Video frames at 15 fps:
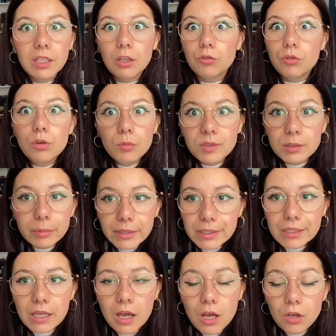a tué le petit prince.
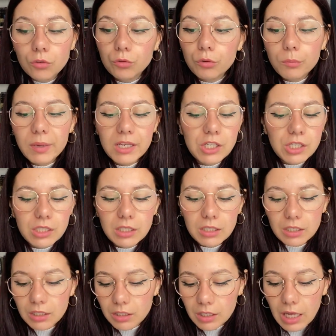Donc bah,
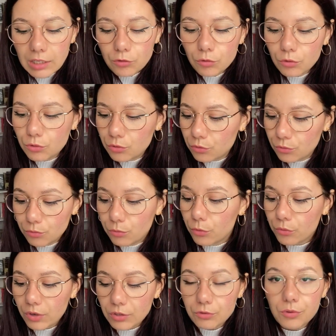j'ai hâte de, de,
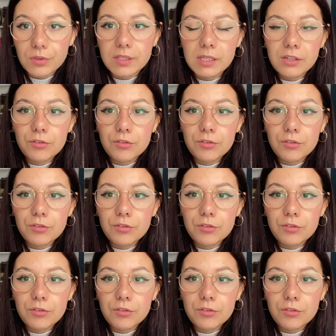voir ce que c'est.